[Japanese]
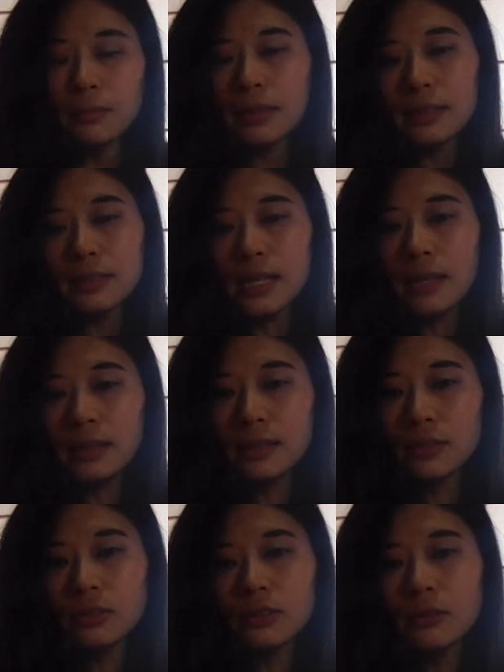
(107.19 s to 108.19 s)
だから最
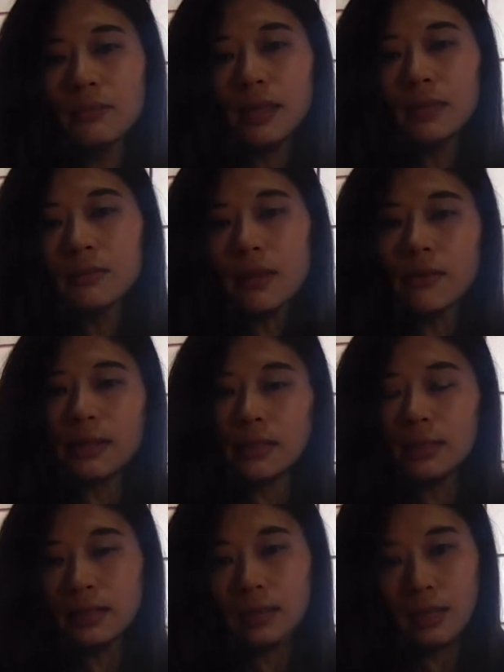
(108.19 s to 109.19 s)
悪この目の周
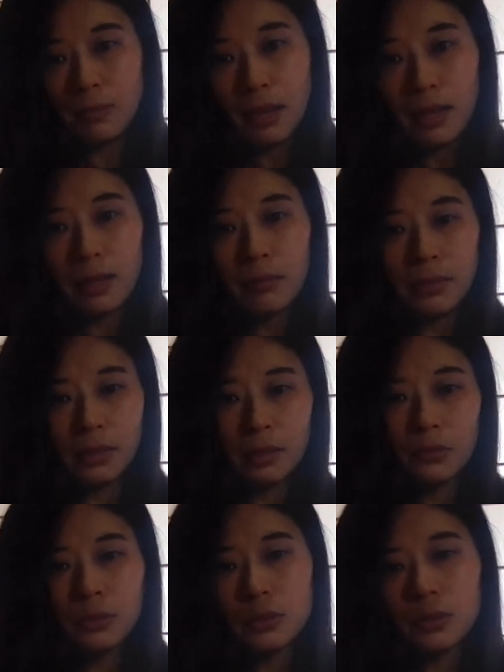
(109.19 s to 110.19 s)
りだけ、前髪だ
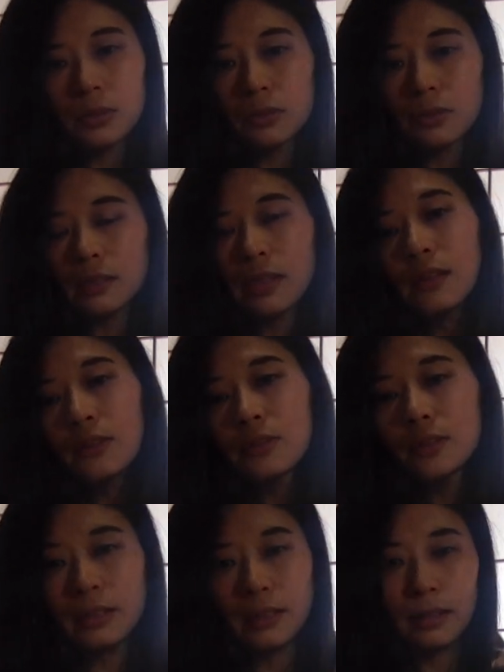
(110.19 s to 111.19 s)
けこうチョキチョキってカット
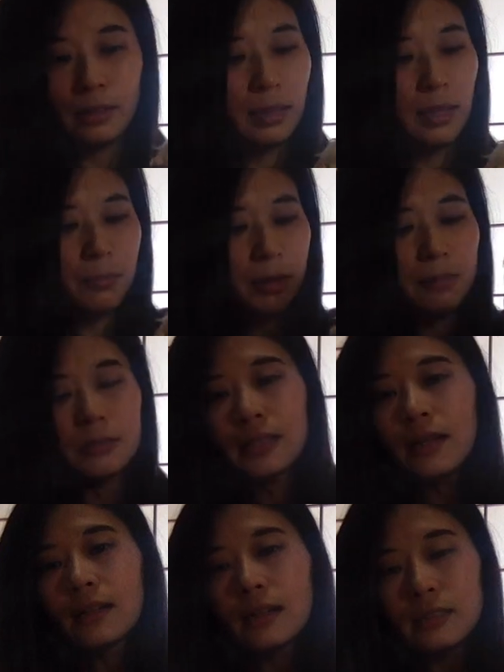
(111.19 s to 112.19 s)
してあげて、まあ、多分
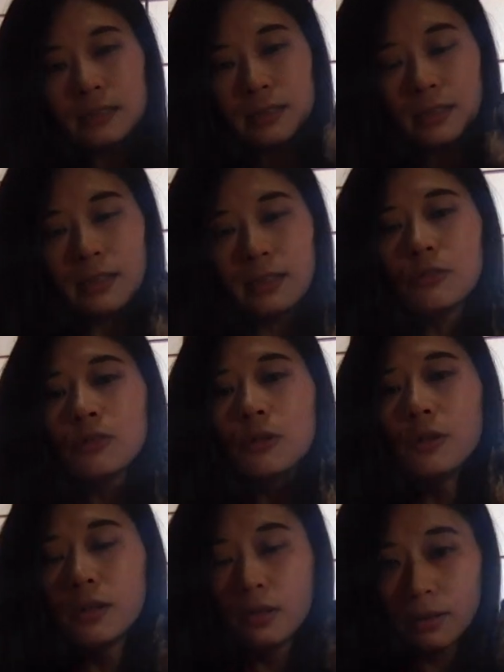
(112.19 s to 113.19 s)
3ヶ月なりを、